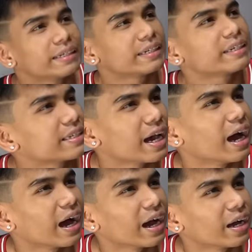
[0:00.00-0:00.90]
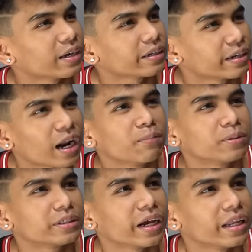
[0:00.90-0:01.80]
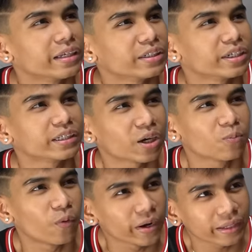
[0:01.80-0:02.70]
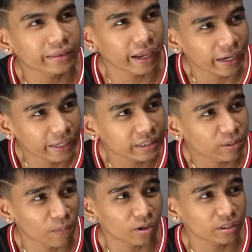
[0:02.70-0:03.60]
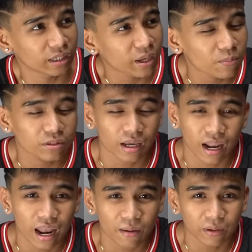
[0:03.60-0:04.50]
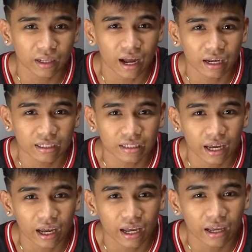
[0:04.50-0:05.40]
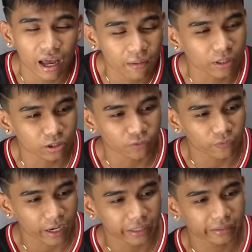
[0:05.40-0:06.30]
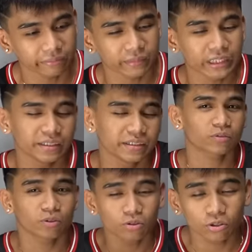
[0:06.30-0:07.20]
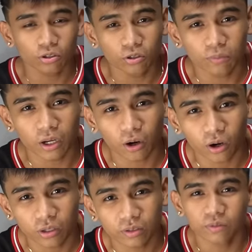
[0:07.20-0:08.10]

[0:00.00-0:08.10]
this is a grabe challenge. Isang buwan na training sa boxing tapos lalaban ka sa amateur fight. Kung gusto nyo manood,